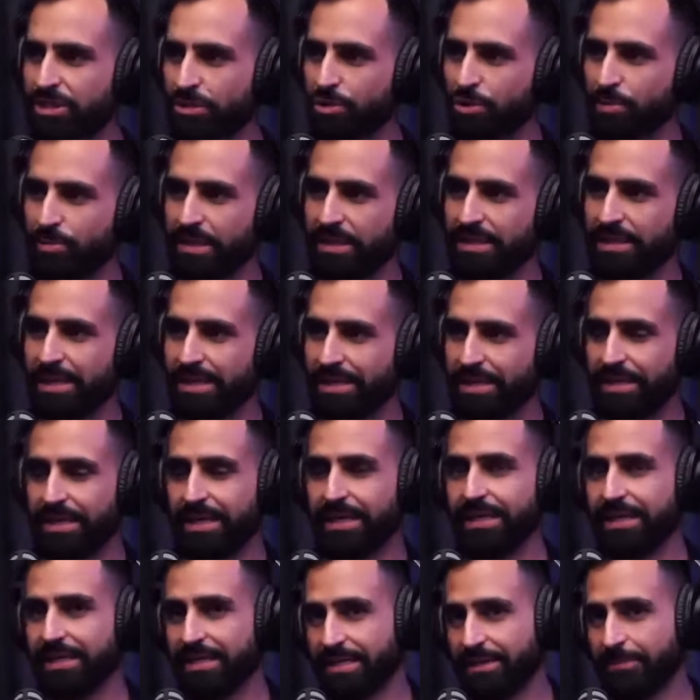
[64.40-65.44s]
que eu comentei.
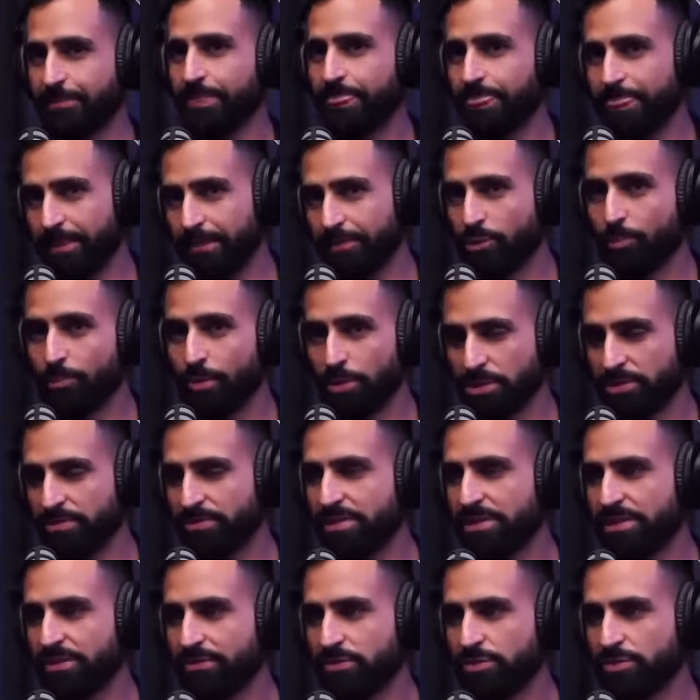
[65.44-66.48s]
Do ponto de
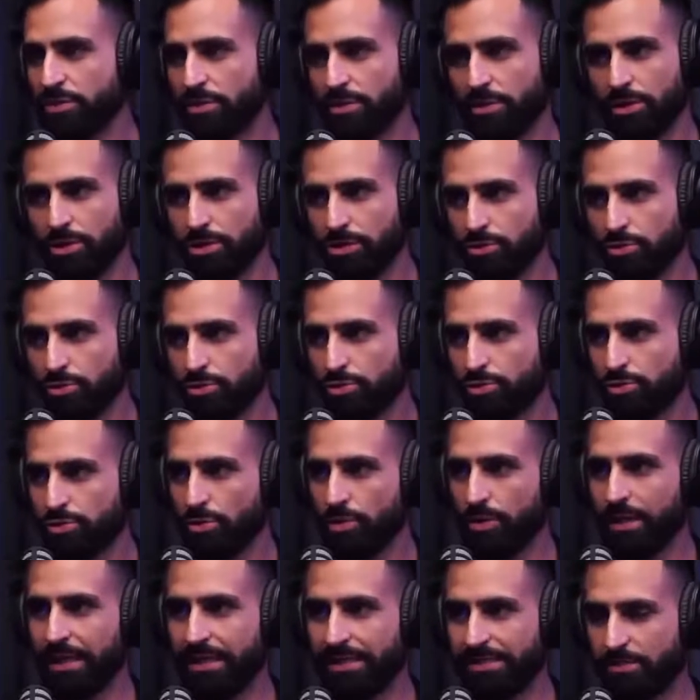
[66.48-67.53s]
vista fisiológico,
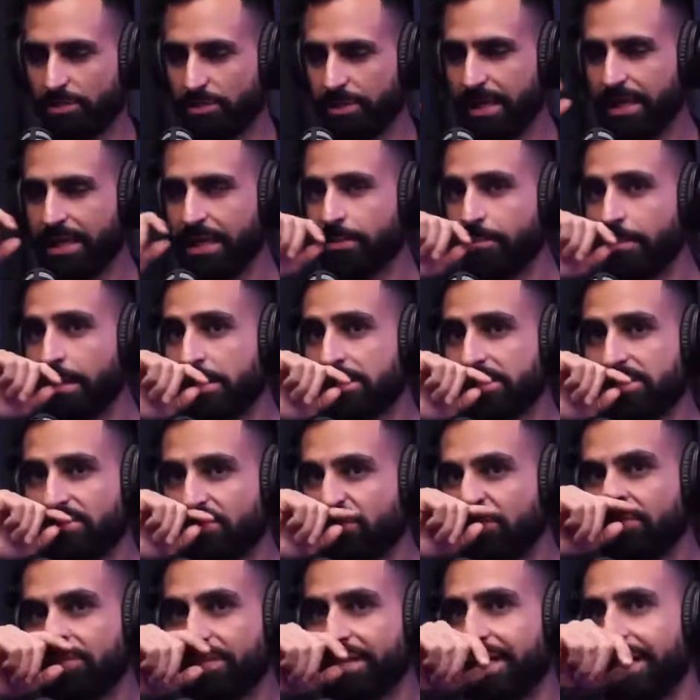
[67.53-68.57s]
a soneca mais
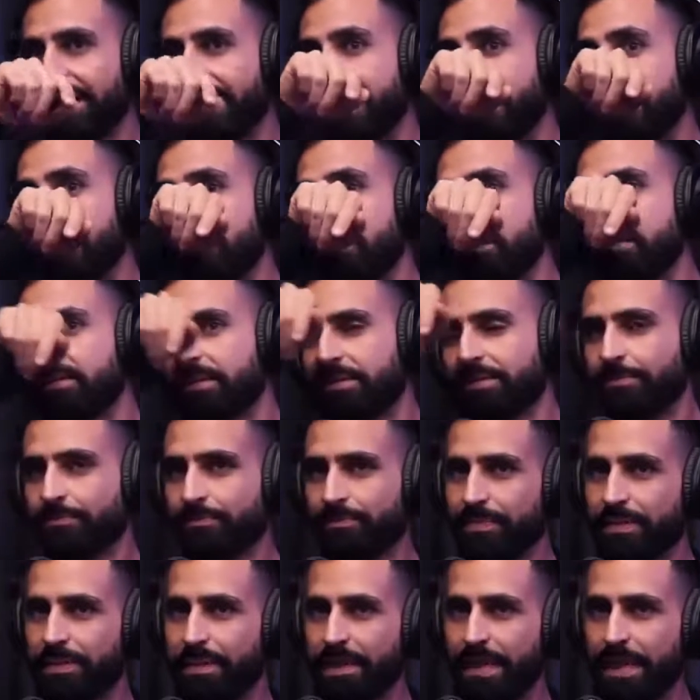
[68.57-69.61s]
longa, ela é,
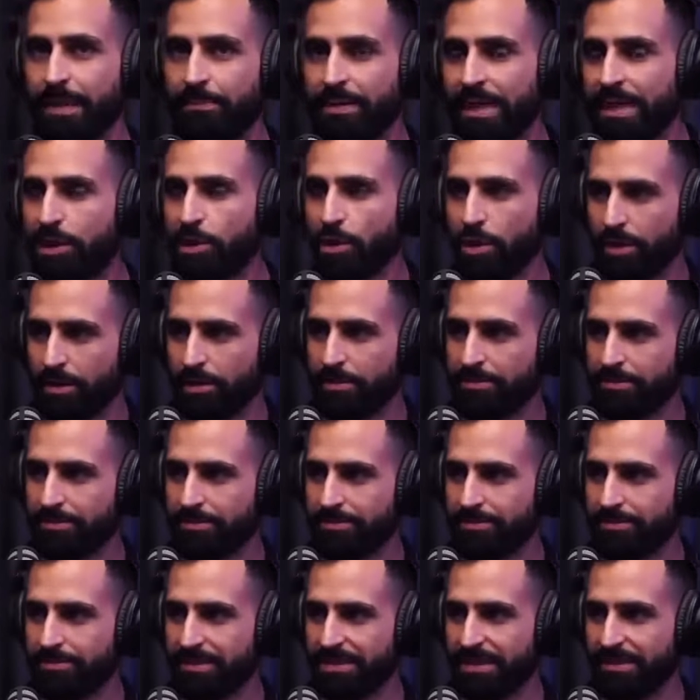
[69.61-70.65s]
é melhor.
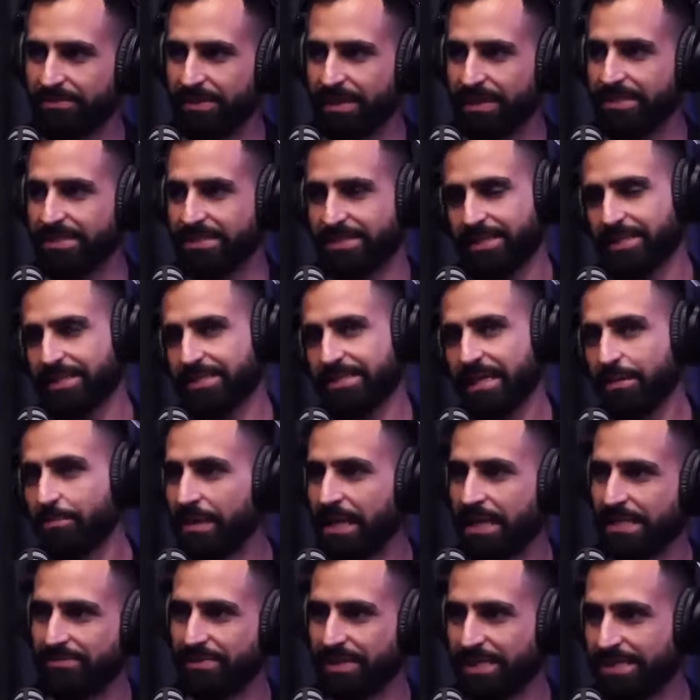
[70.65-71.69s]
Você vai descansar
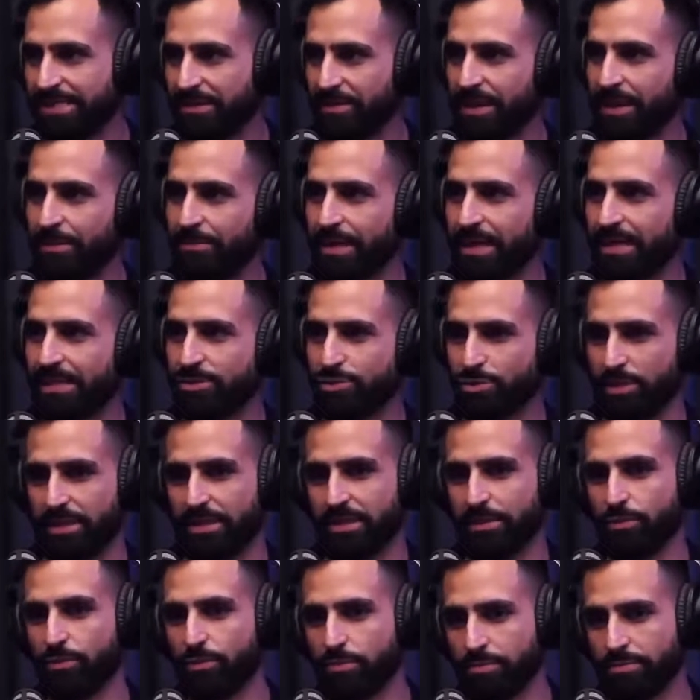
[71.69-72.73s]
mais, vai restaurar mais. Só
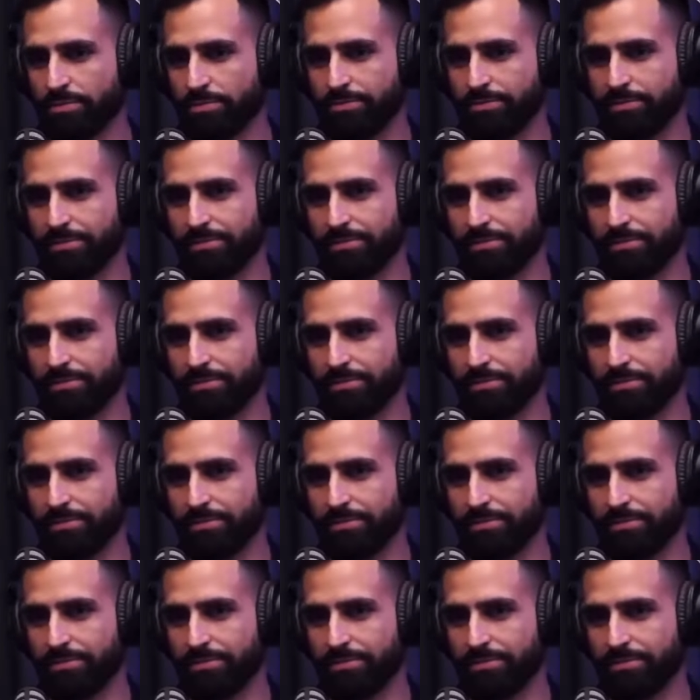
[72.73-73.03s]
que, um,